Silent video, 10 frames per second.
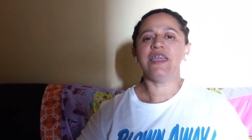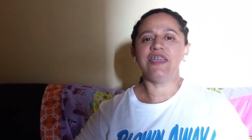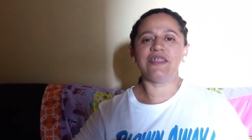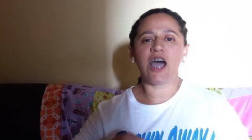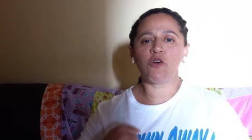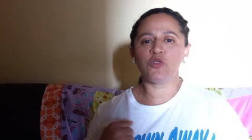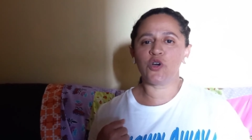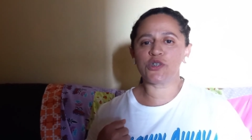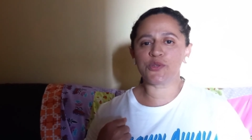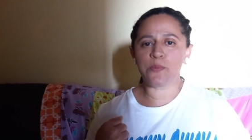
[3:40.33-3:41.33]
e dar o
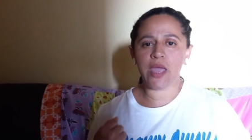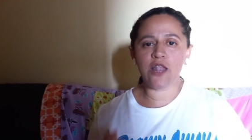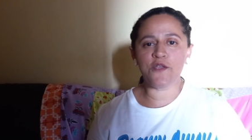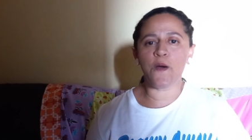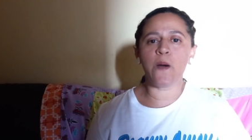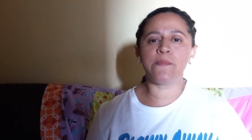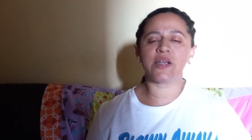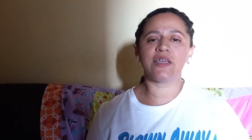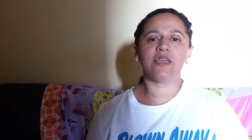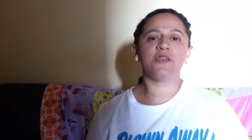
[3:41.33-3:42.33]
nosso melhor para
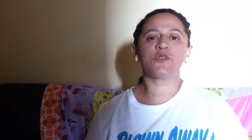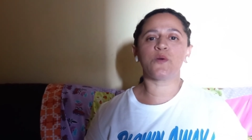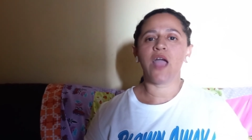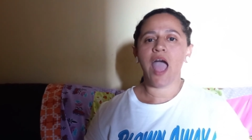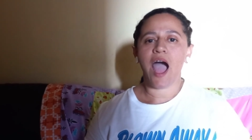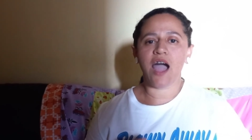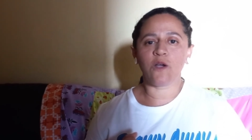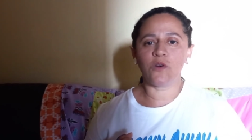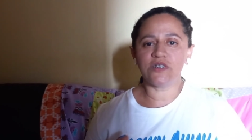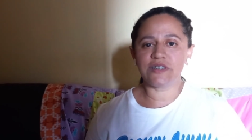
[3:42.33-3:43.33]
que isso
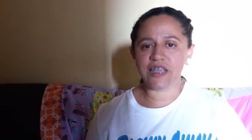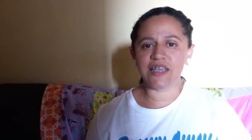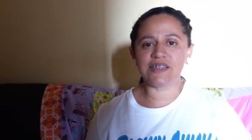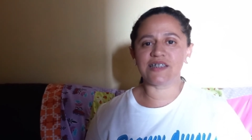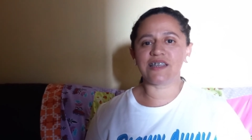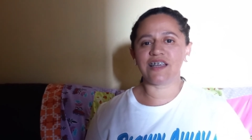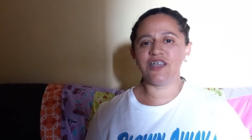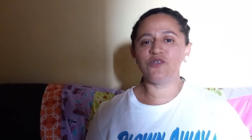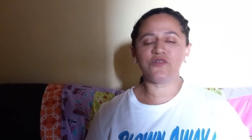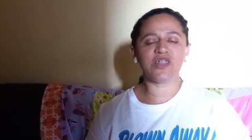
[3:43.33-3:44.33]
aconteça.
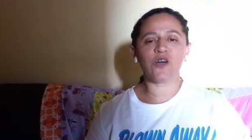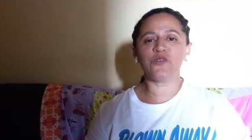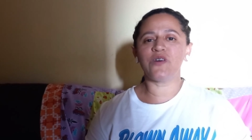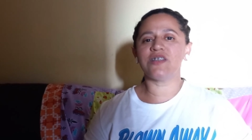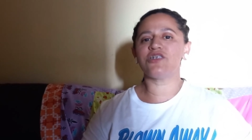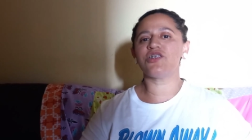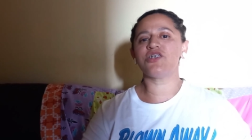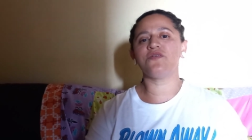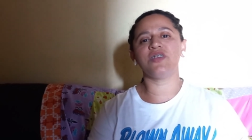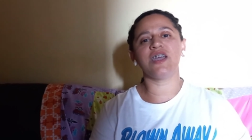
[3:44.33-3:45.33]
E no final do ano a
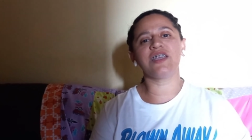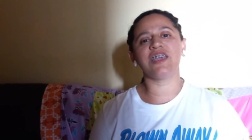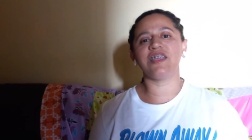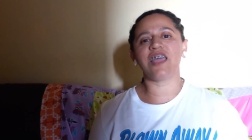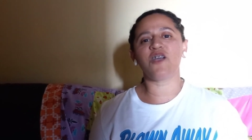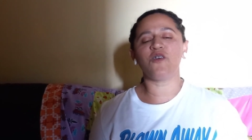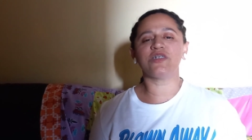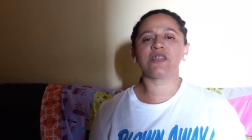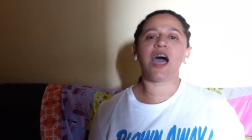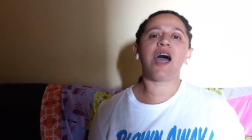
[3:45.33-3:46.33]
gente vem aqui, né,
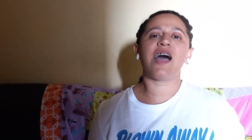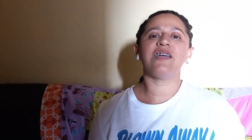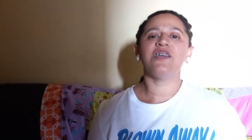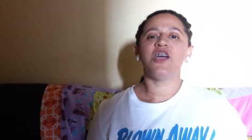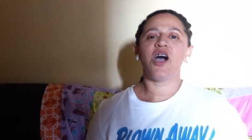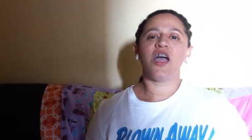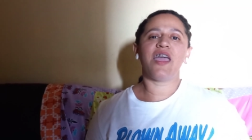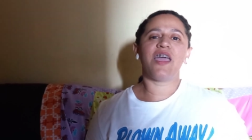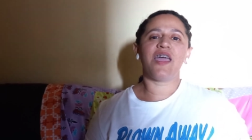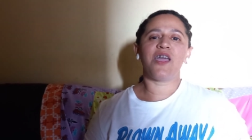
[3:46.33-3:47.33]
contar
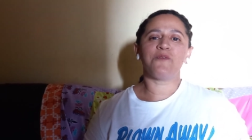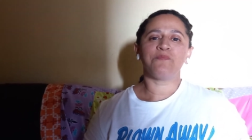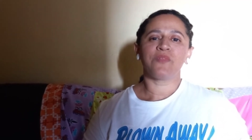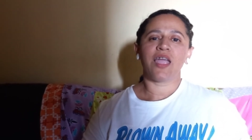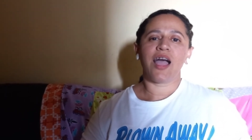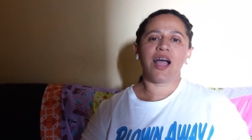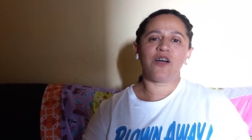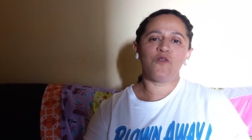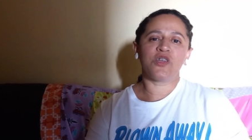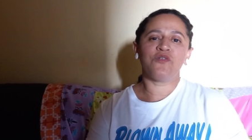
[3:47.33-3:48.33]
é,
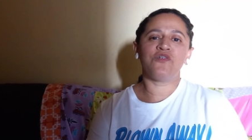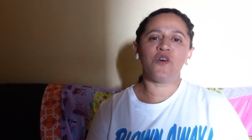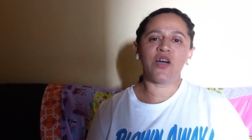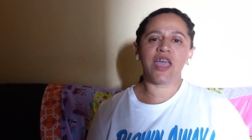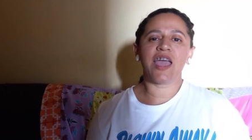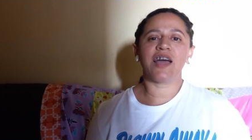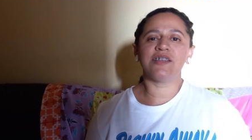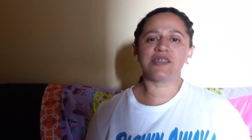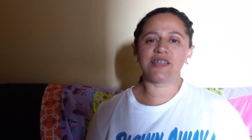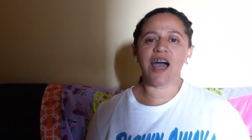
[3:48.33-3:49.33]
o que foi
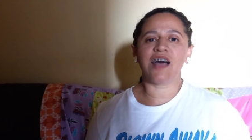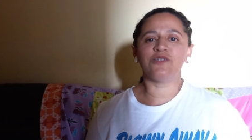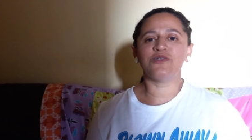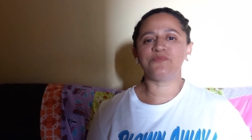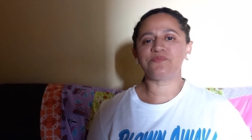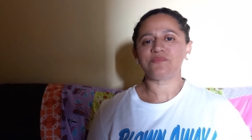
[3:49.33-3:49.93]
realizado